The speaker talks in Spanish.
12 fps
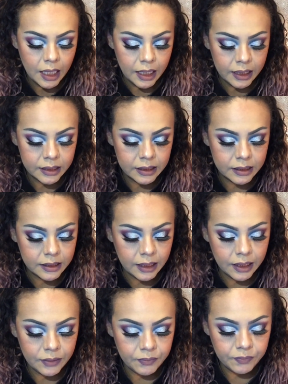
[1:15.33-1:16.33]

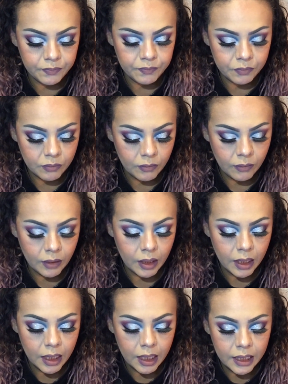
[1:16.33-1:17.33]
Este,
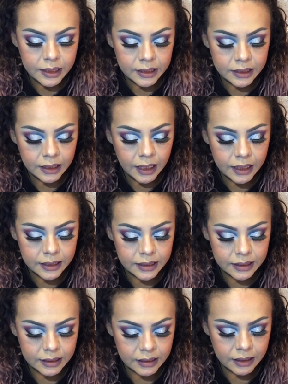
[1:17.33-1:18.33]
sí es
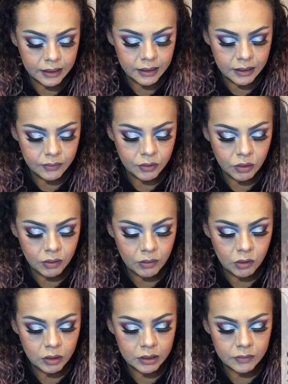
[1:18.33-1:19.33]
eh, beauty
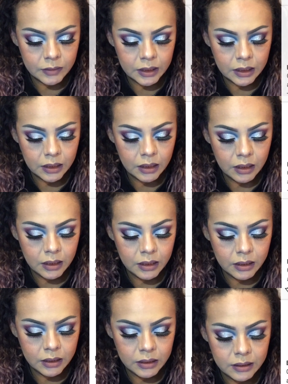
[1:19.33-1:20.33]
bloggers
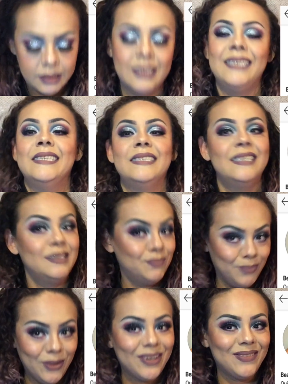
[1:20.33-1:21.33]
mexicanas, sí, sí
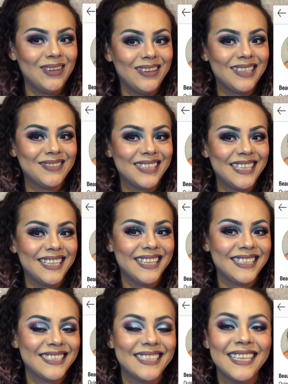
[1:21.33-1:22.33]
es beauty bloggers mexicanas.